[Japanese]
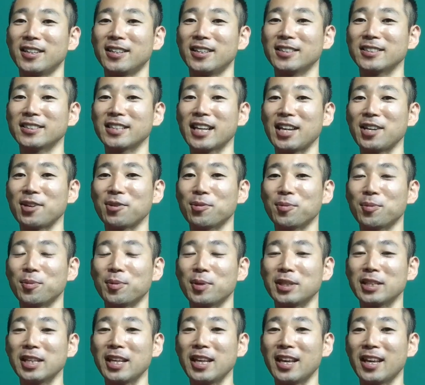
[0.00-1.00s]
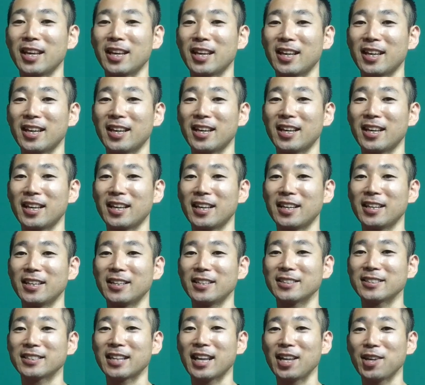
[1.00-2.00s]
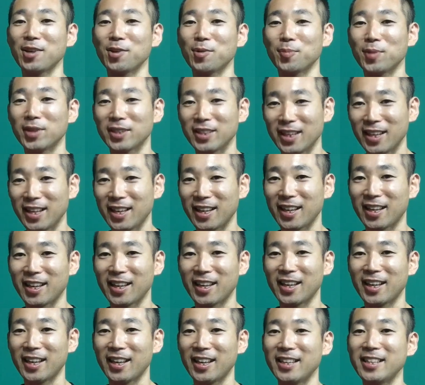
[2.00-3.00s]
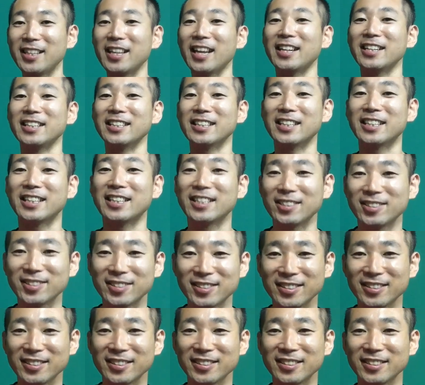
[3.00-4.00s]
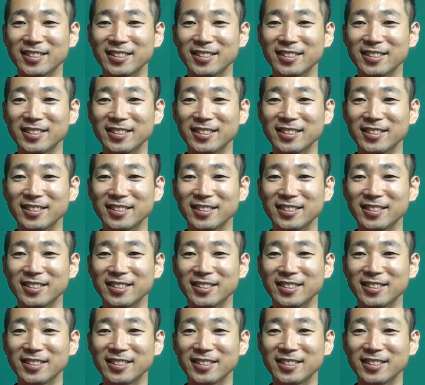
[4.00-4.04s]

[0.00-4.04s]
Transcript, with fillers: 最後まで最後までやりきる